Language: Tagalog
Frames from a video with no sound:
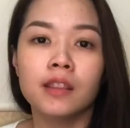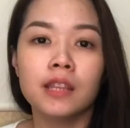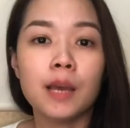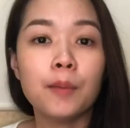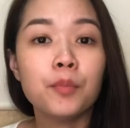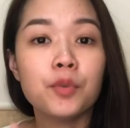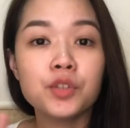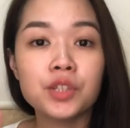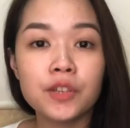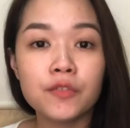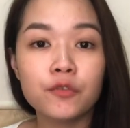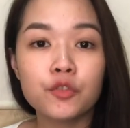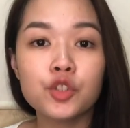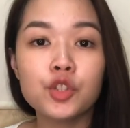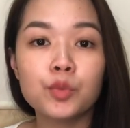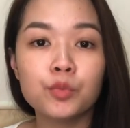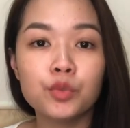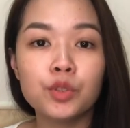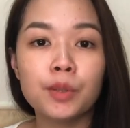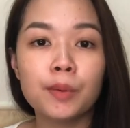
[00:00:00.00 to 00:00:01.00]
Tapos, if
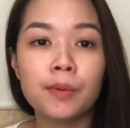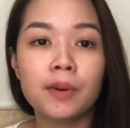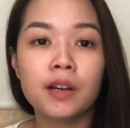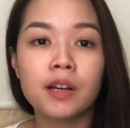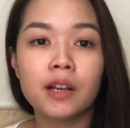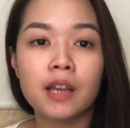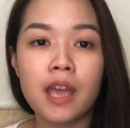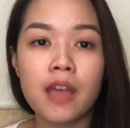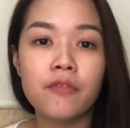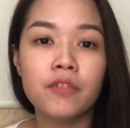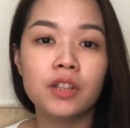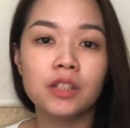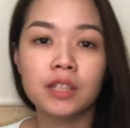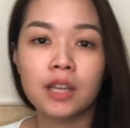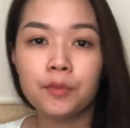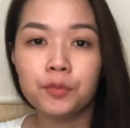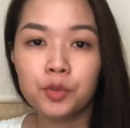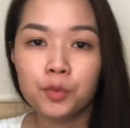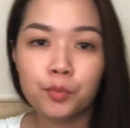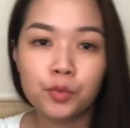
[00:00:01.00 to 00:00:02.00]
gusto mo namang every
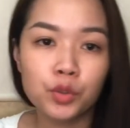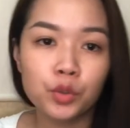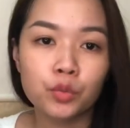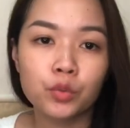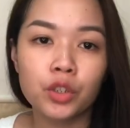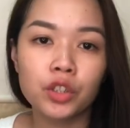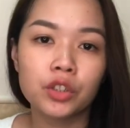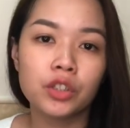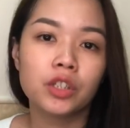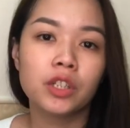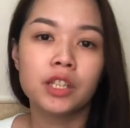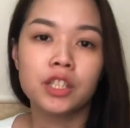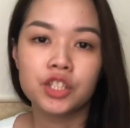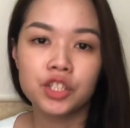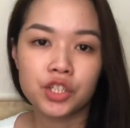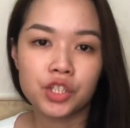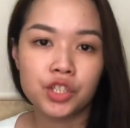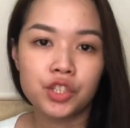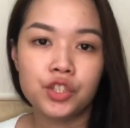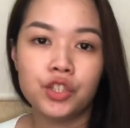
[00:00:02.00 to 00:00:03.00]
time you put water, it
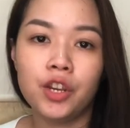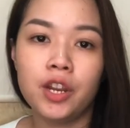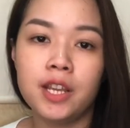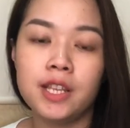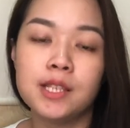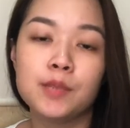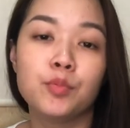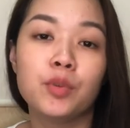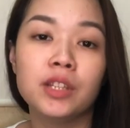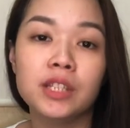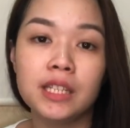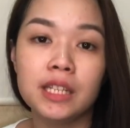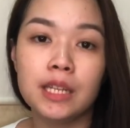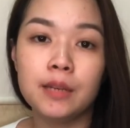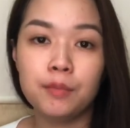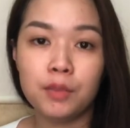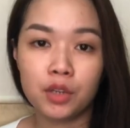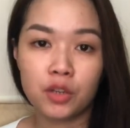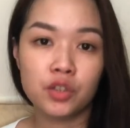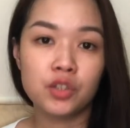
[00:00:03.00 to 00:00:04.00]
just drains, pwede
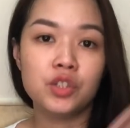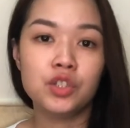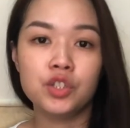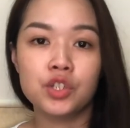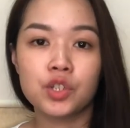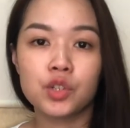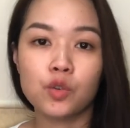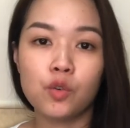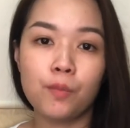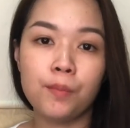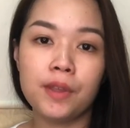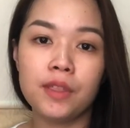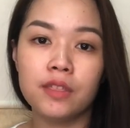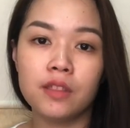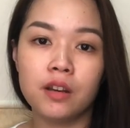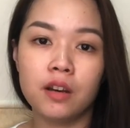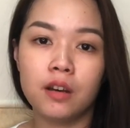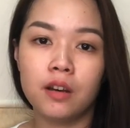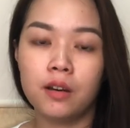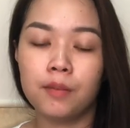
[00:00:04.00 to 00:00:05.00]
din because you just open
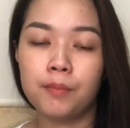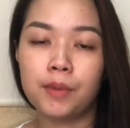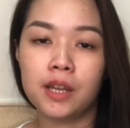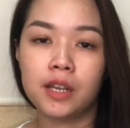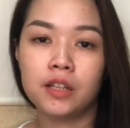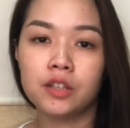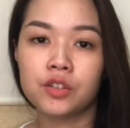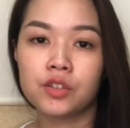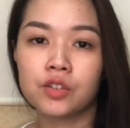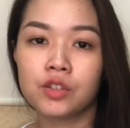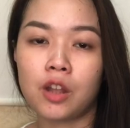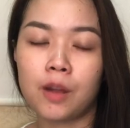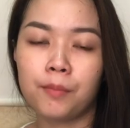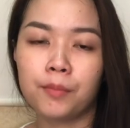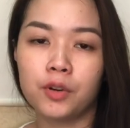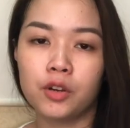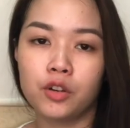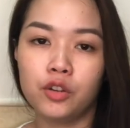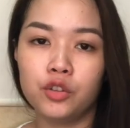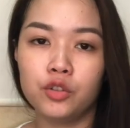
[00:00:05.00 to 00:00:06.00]
the parang
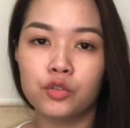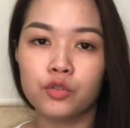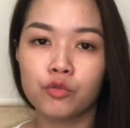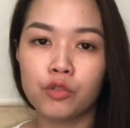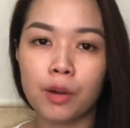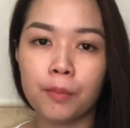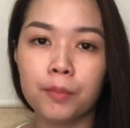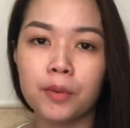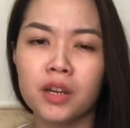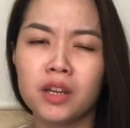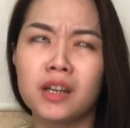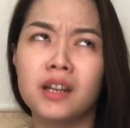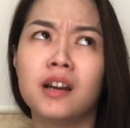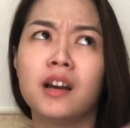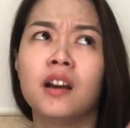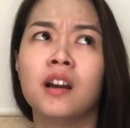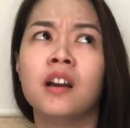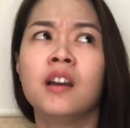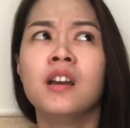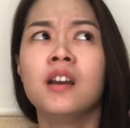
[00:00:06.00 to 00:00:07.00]
stopper, yung rubber
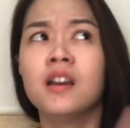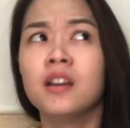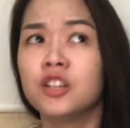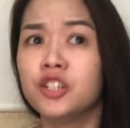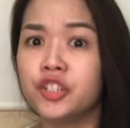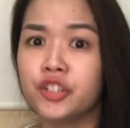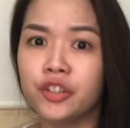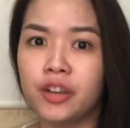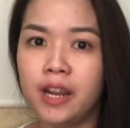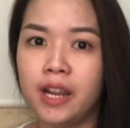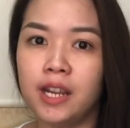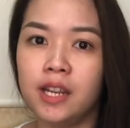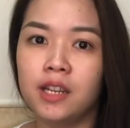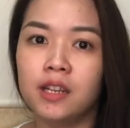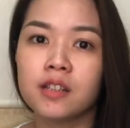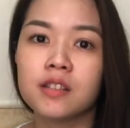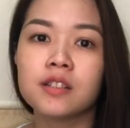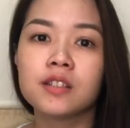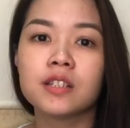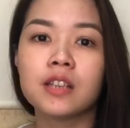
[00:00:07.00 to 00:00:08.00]
na
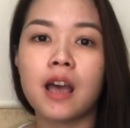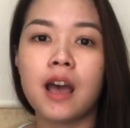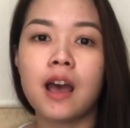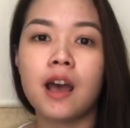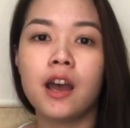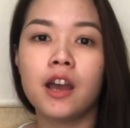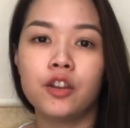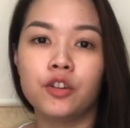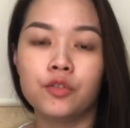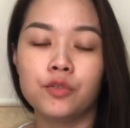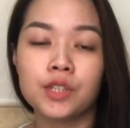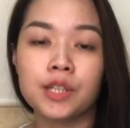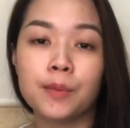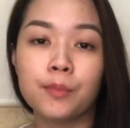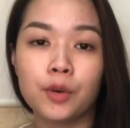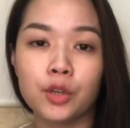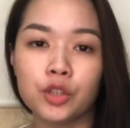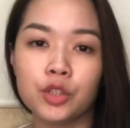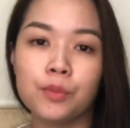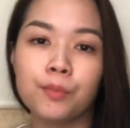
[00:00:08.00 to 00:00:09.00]
drain sa, ano, sa
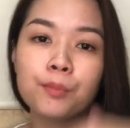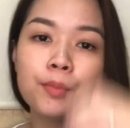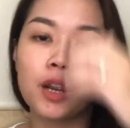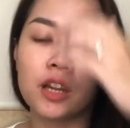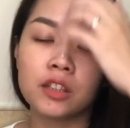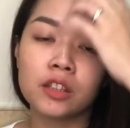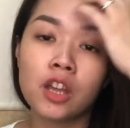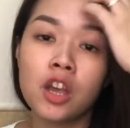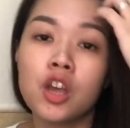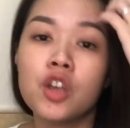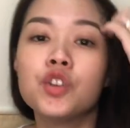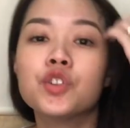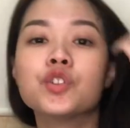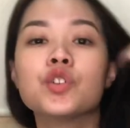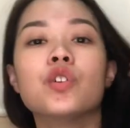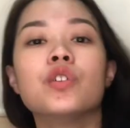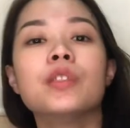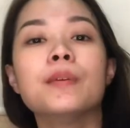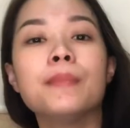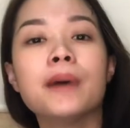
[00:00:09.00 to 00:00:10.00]
bottom part.
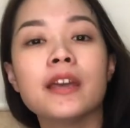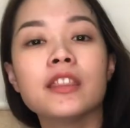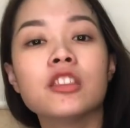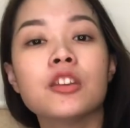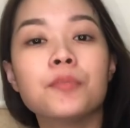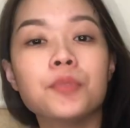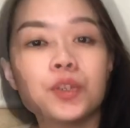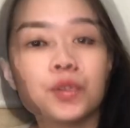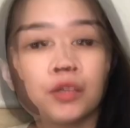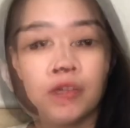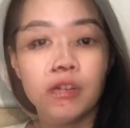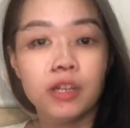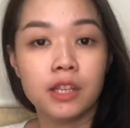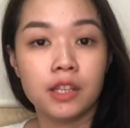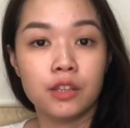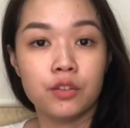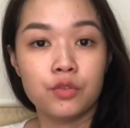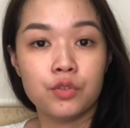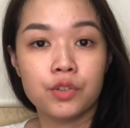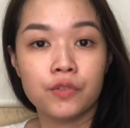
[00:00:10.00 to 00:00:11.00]
So, the bathtub is really,
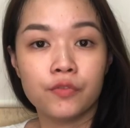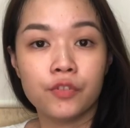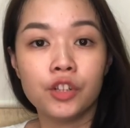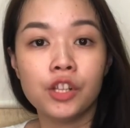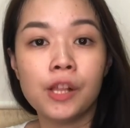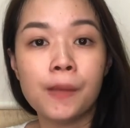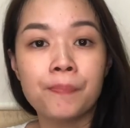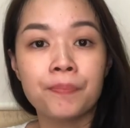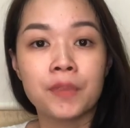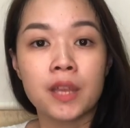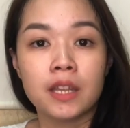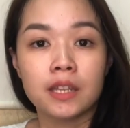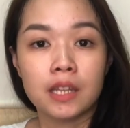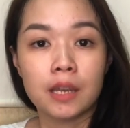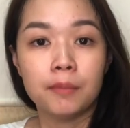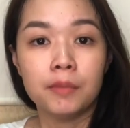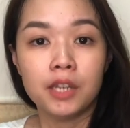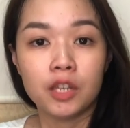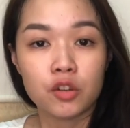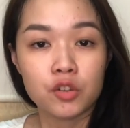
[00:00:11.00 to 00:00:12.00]
mm. really useful.
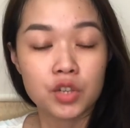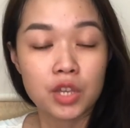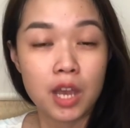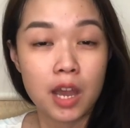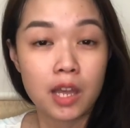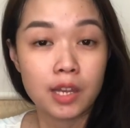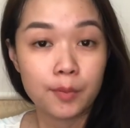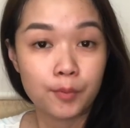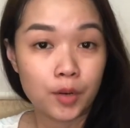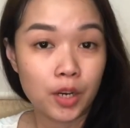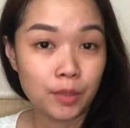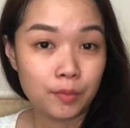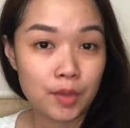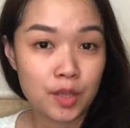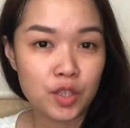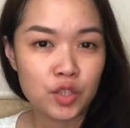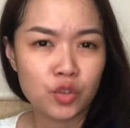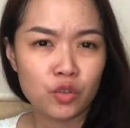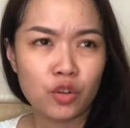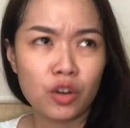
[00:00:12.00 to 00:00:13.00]
Nabili ko sa
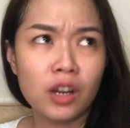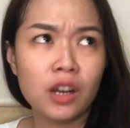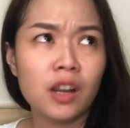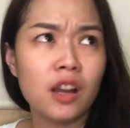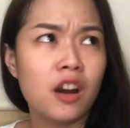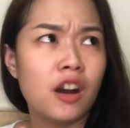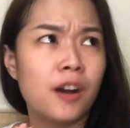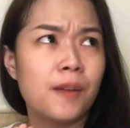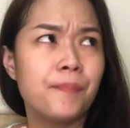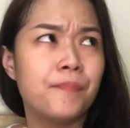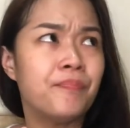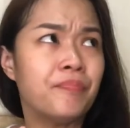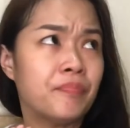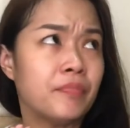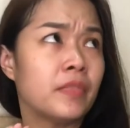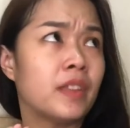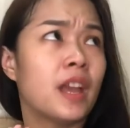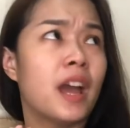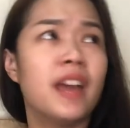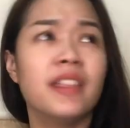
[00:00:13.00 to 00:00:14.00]
department store. Um,
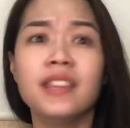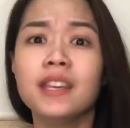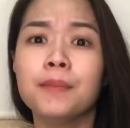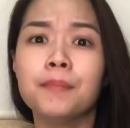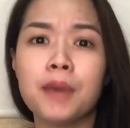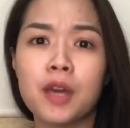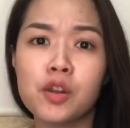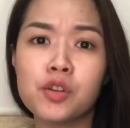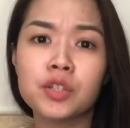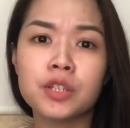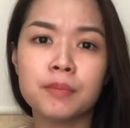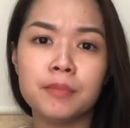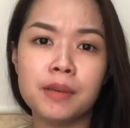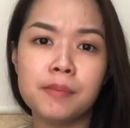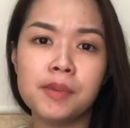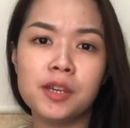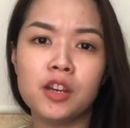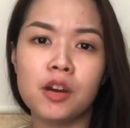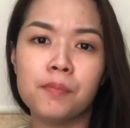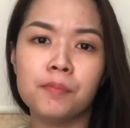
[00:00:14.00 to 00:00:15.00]
I think meron sa
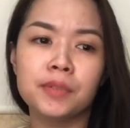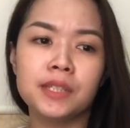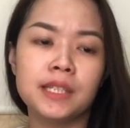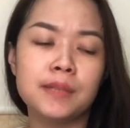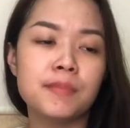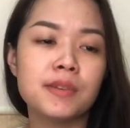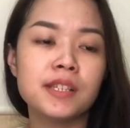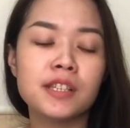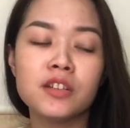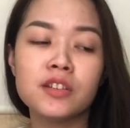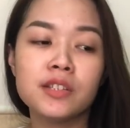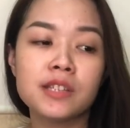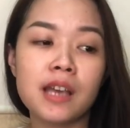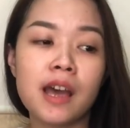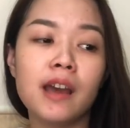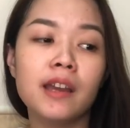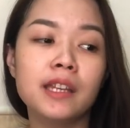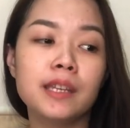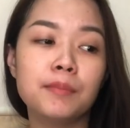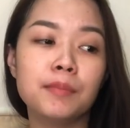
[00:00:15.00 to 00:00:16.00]
Baby Company. Basta yung
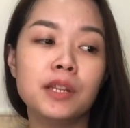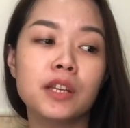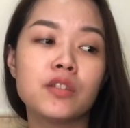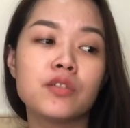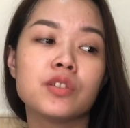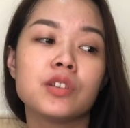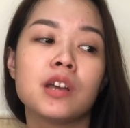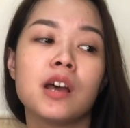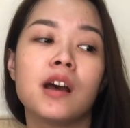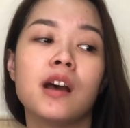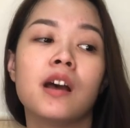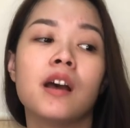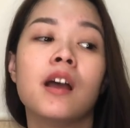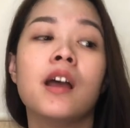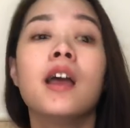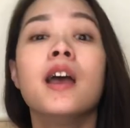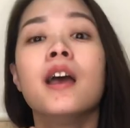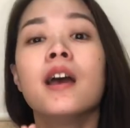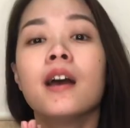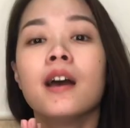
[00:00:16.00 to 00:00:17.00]
sa akin, nabili ko sa
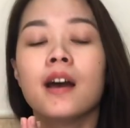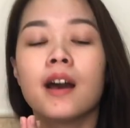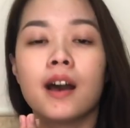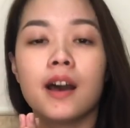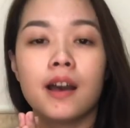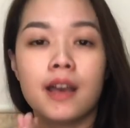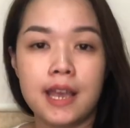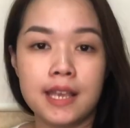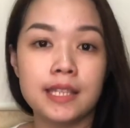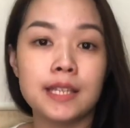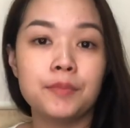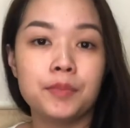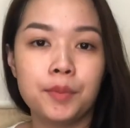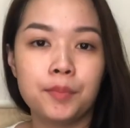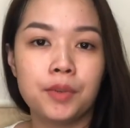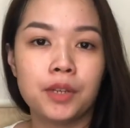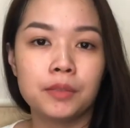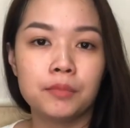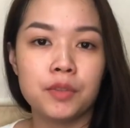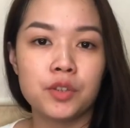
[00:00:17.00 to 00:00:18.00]
uh, SM
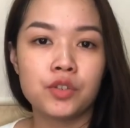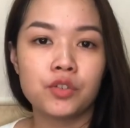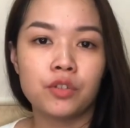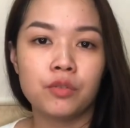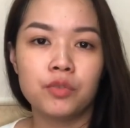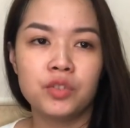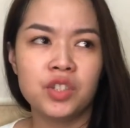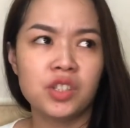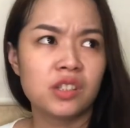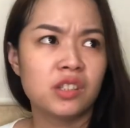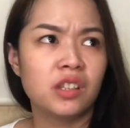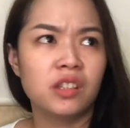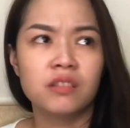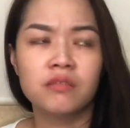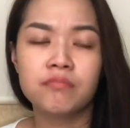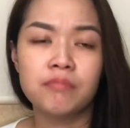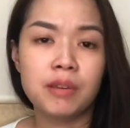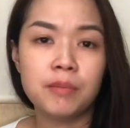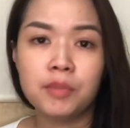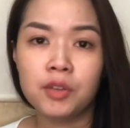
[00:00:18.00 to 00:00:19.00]
Department Store, which is like
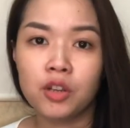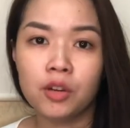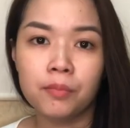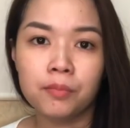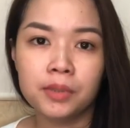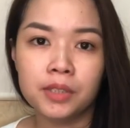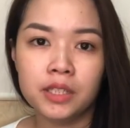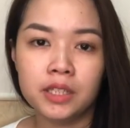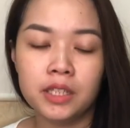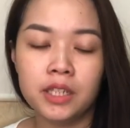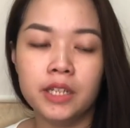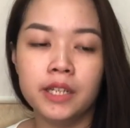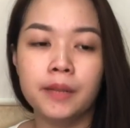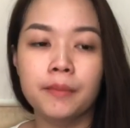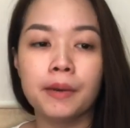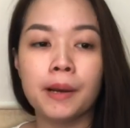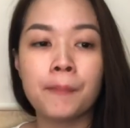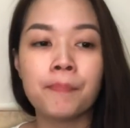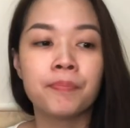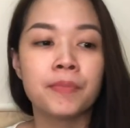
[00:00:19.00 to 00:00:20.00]
Baby Company din,
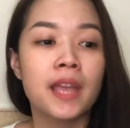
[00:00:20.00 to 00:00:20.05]
diba?